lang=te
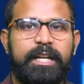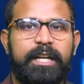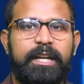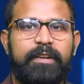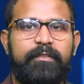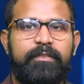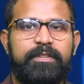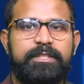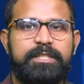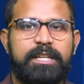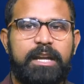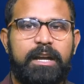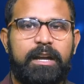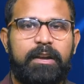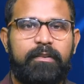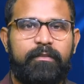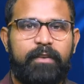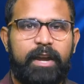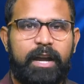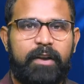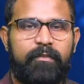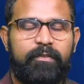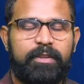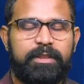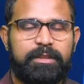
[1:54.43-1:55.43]
ఈడీ విచారణ
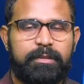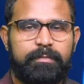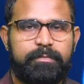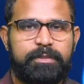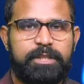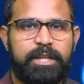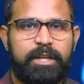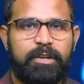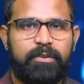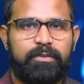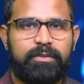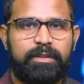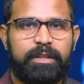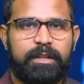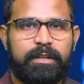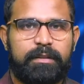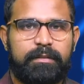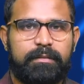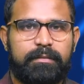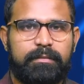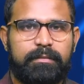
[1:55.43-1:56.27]
వేగవంతం చేయనుంది